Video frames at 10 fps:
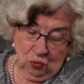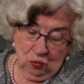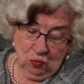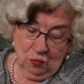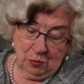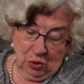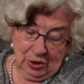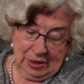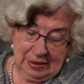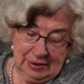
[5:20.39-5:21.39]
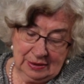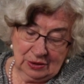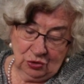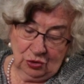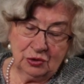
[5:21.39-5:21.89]

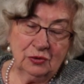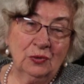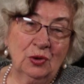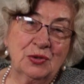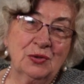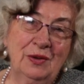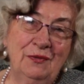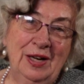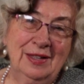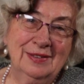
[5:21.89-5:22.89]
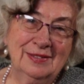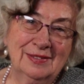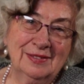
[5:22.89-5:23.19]
unmöglich, Gott wohl zu gefallen.